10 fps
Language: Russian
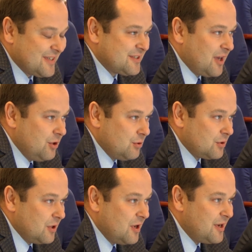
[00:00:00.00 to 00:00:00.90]
сельских
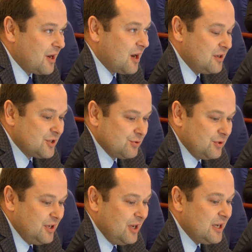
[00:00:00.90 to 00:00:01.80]
пожарных постов
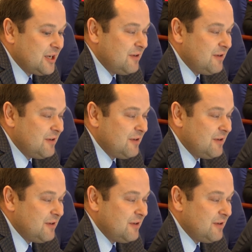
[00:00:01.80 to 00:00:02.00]
получит